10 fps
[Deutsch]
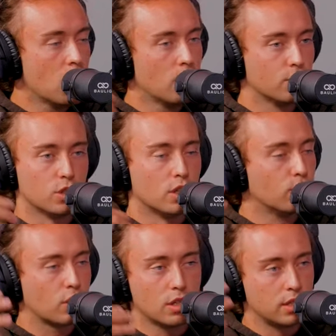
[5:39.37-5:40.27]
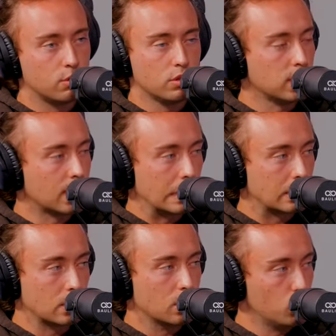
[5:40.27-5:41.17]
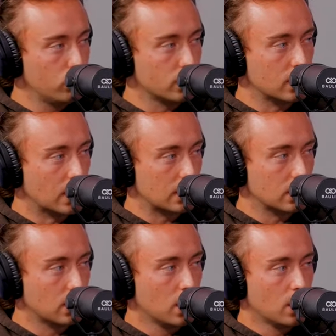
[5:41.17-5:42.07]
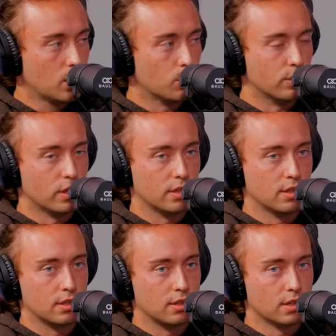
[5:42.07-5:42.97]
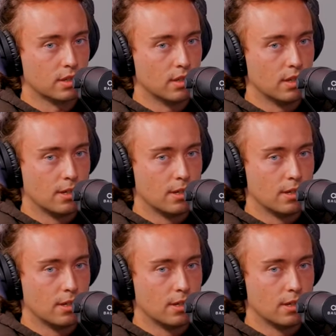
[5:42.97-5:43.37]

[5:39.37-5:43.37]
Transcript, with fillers: ja. sondern wirklich durch den ganzen Gemüsegarten. Bedeutet, äh,